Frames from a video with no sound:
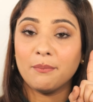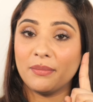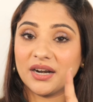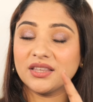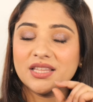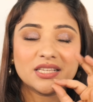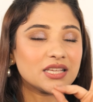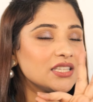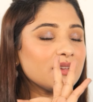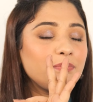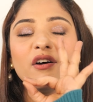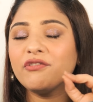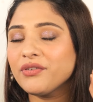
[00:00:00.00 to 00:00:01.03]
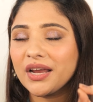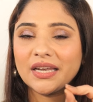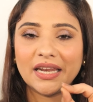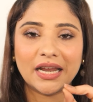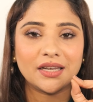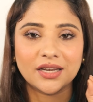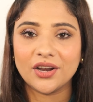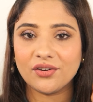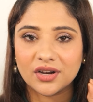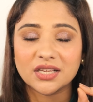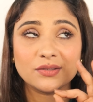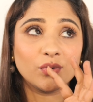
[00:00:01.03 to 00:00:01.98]
बट दिस इज अ परफेक्ट डेट नाइट
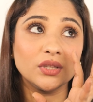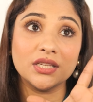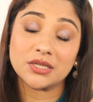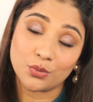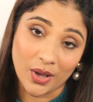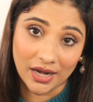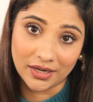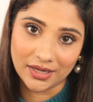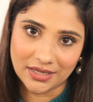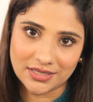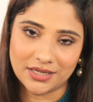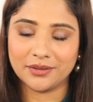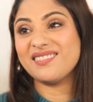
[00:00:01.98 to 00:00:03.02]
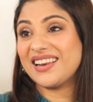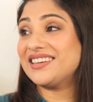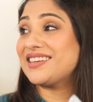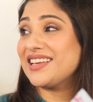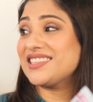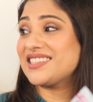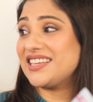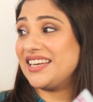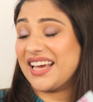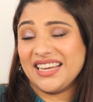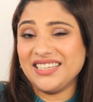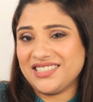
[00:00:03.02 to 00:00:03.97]
ड्रेस फॉर दिस वैलेंटाइंस डे वैलेंटाइंस डे
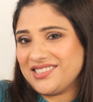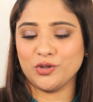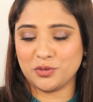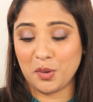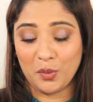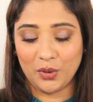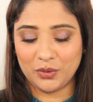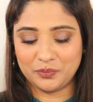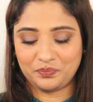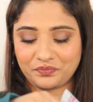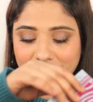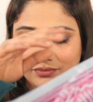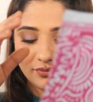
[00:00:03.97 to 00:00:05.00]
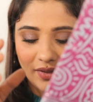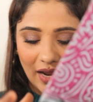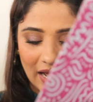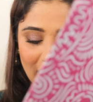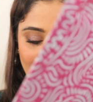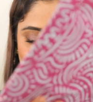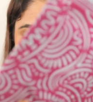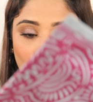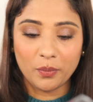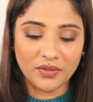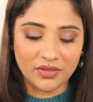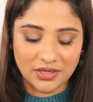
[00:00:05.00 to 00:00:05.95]
नाइट कुछ भी बोलिए लेट्स
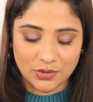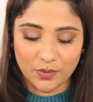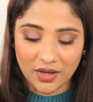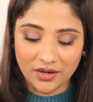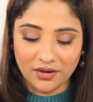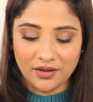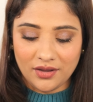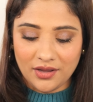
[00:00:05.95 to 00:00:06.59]
ओपन दिस वन